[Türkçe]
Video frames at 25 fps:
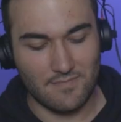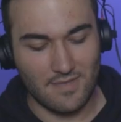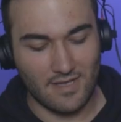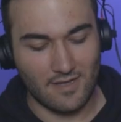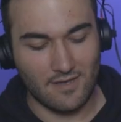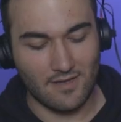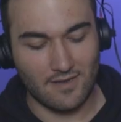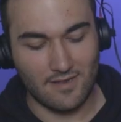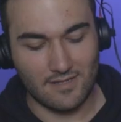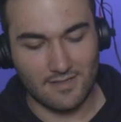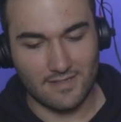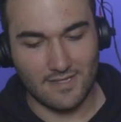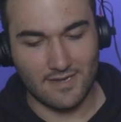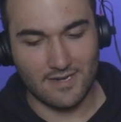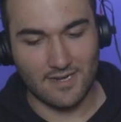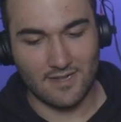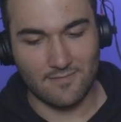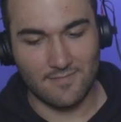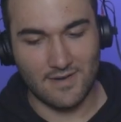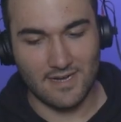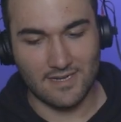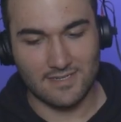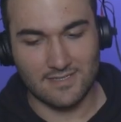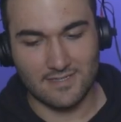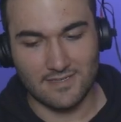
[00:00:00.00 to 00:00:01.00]

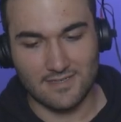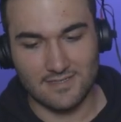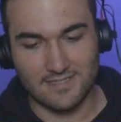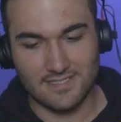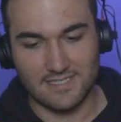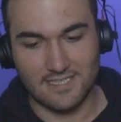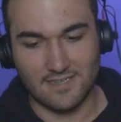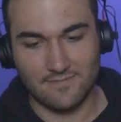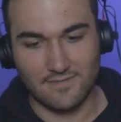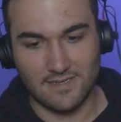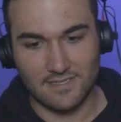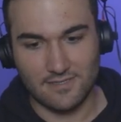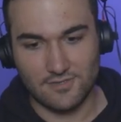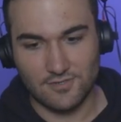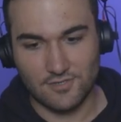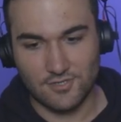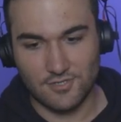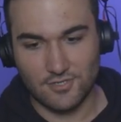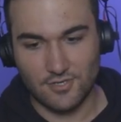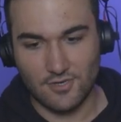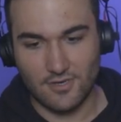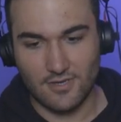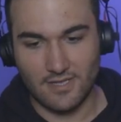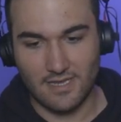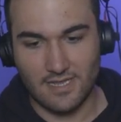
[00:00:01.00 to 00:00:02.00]
Mekaniklerine baktığınız zaman
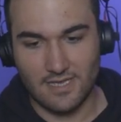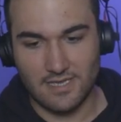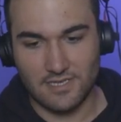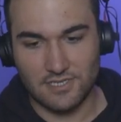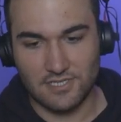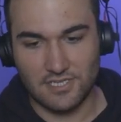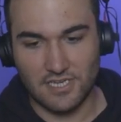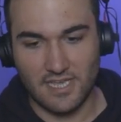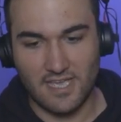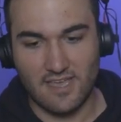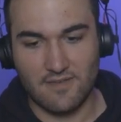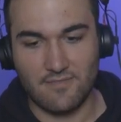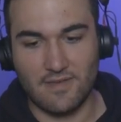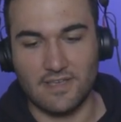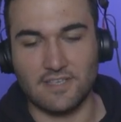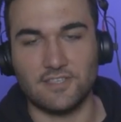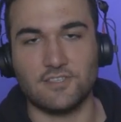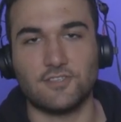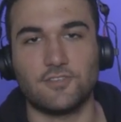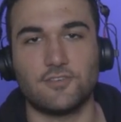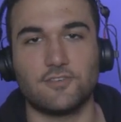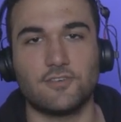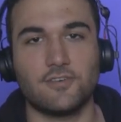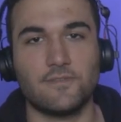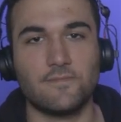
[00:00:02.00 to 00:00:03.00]
şöyle şeye
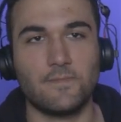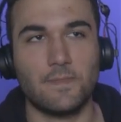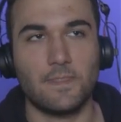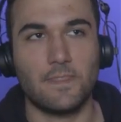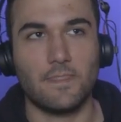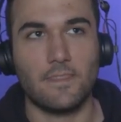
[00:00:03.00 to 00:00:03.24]
benziyor.